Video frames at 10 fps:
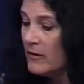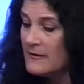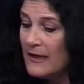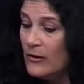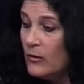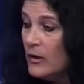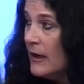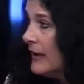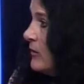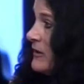de salud
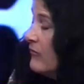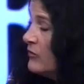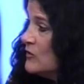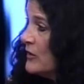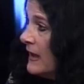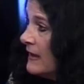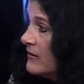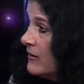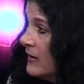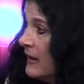no está
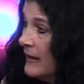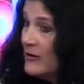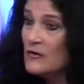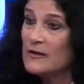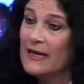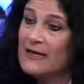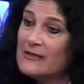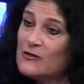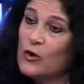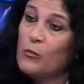funcionando. Entonces, esas son